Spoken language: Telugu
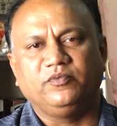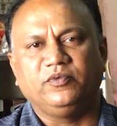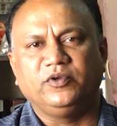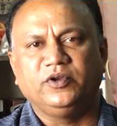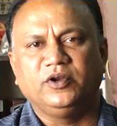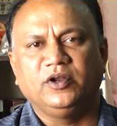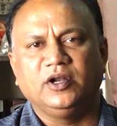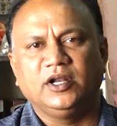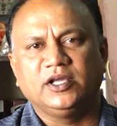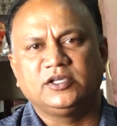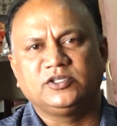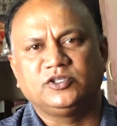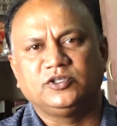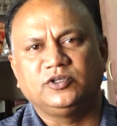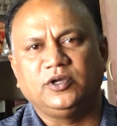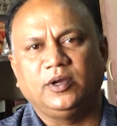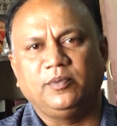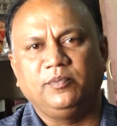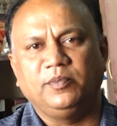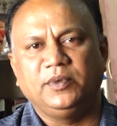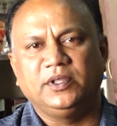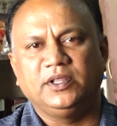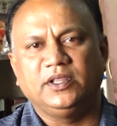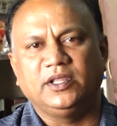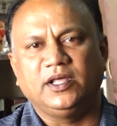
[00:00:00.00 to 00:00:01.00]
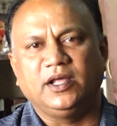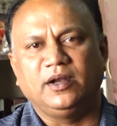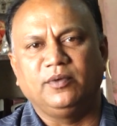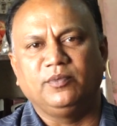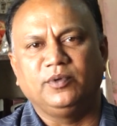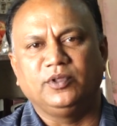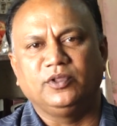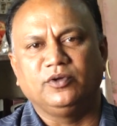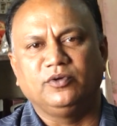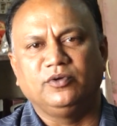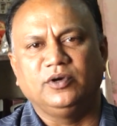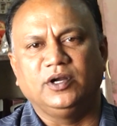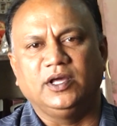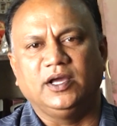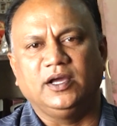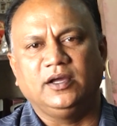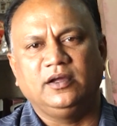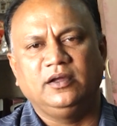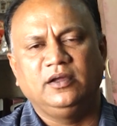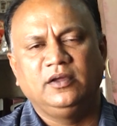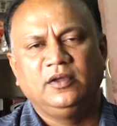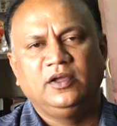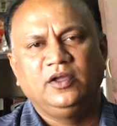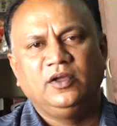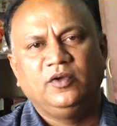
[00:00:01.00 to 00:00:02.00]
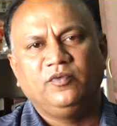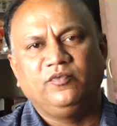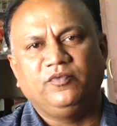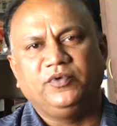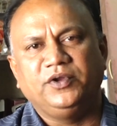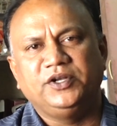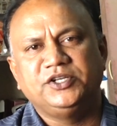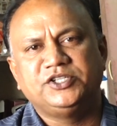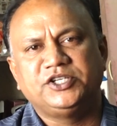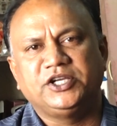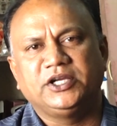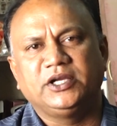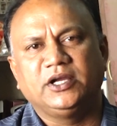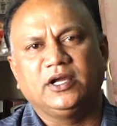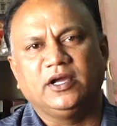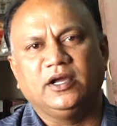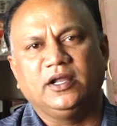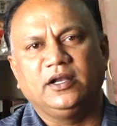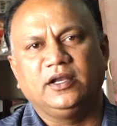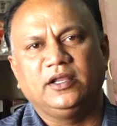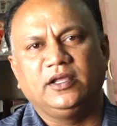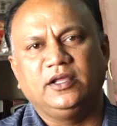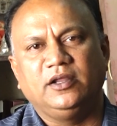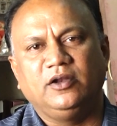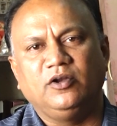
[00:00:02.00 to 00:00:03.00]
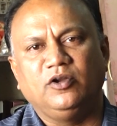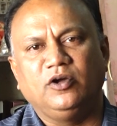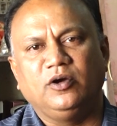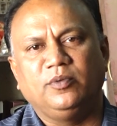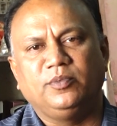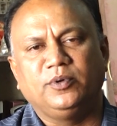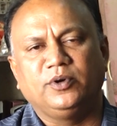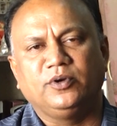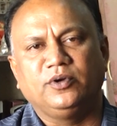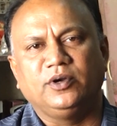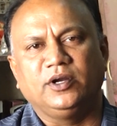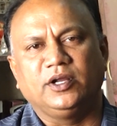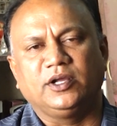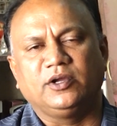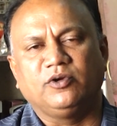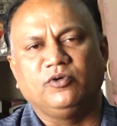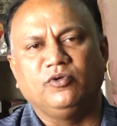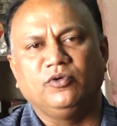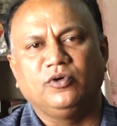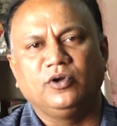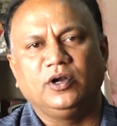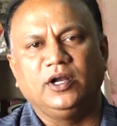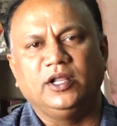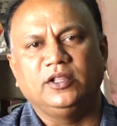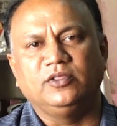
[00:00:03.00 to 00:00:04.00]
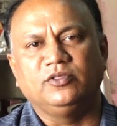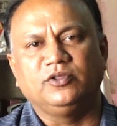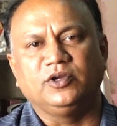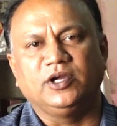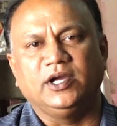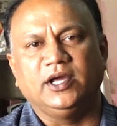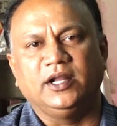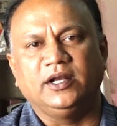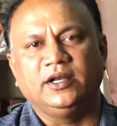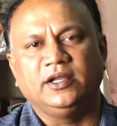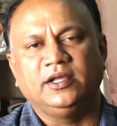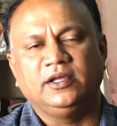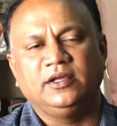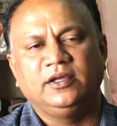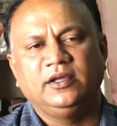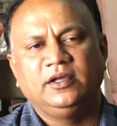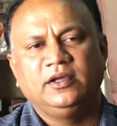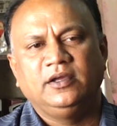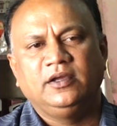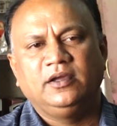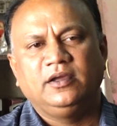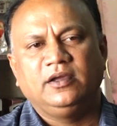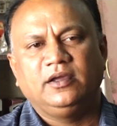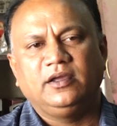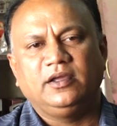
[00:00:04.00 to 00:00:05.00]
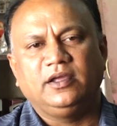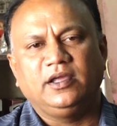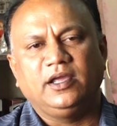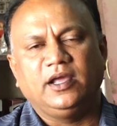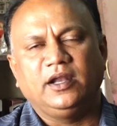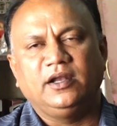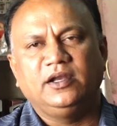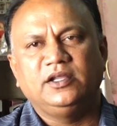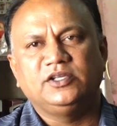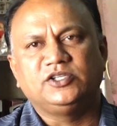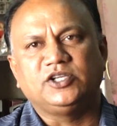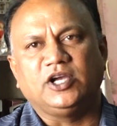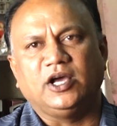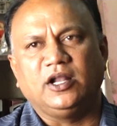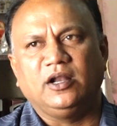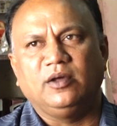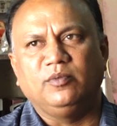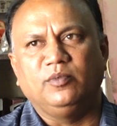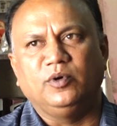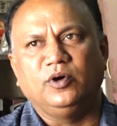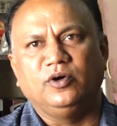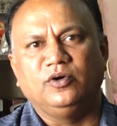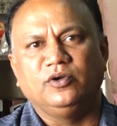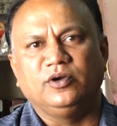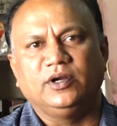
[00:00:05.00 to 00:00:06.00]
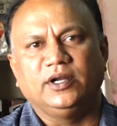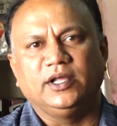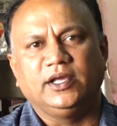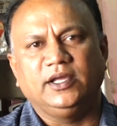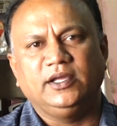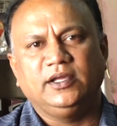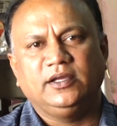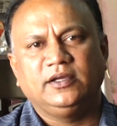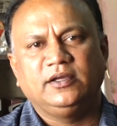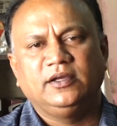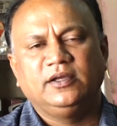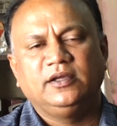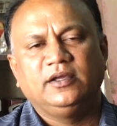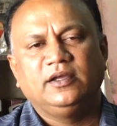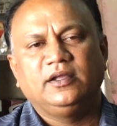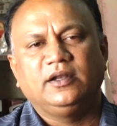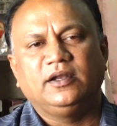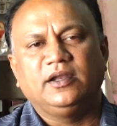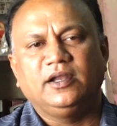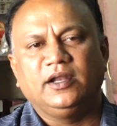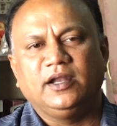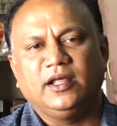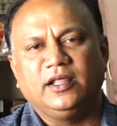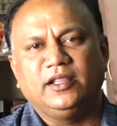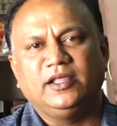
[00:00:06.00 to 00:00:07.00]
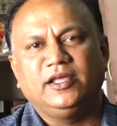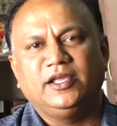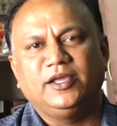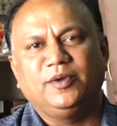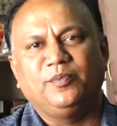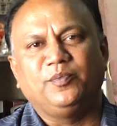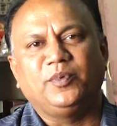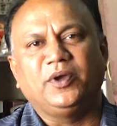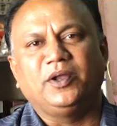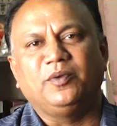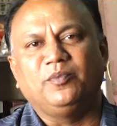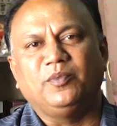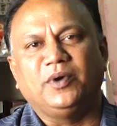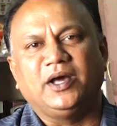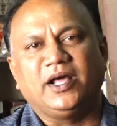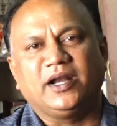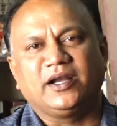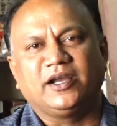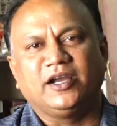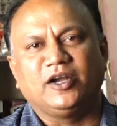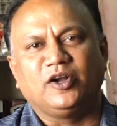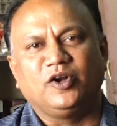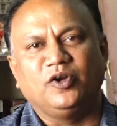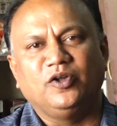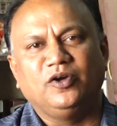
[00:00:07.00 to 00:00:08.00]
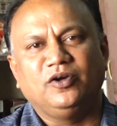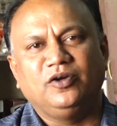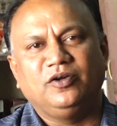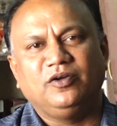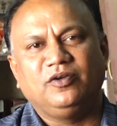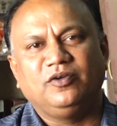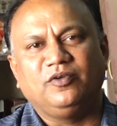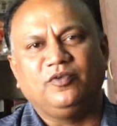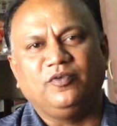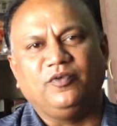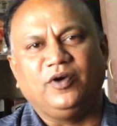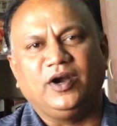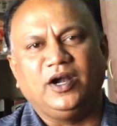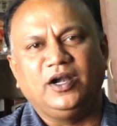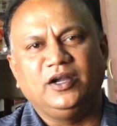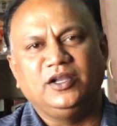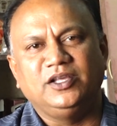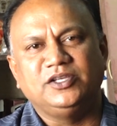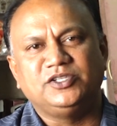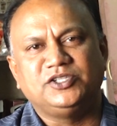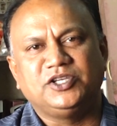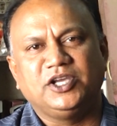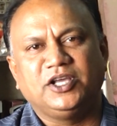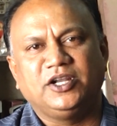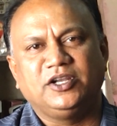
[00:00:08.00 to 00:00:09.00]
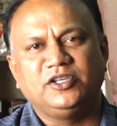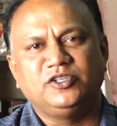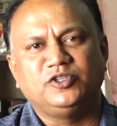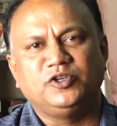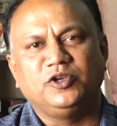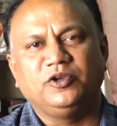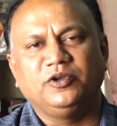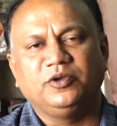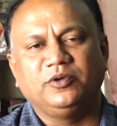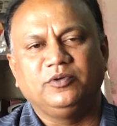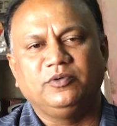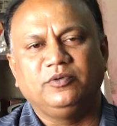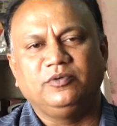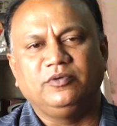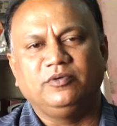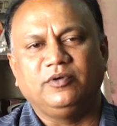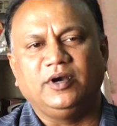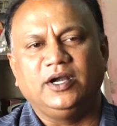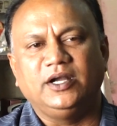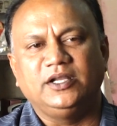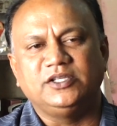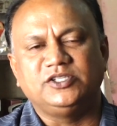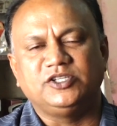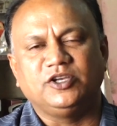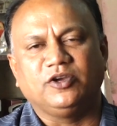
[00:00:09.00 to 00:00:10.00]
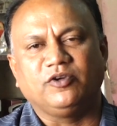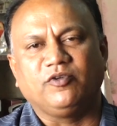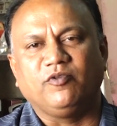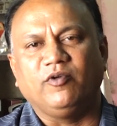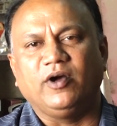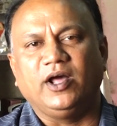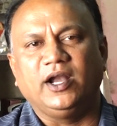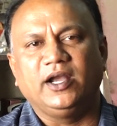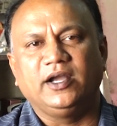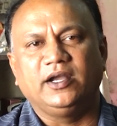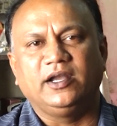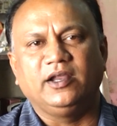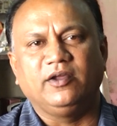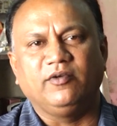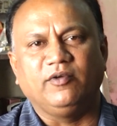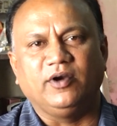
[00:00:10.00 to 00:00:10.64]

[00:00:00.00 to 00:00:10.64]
ఫినోలెక్స్ అమ్మిన దాని మీద కూడా ఫినిషింగ్ కానీ లోపల ఉన్న కోర్ లెంత్ కానీ ఇవన్నీ చాలా బాగున్నాయి నేను అదే చెప్పాను మార్కెట్లో వాళ్ళు ఇచ్చే రిసీవింగ్ వాళ్ళు ఇచ్చే క్వాలిటీ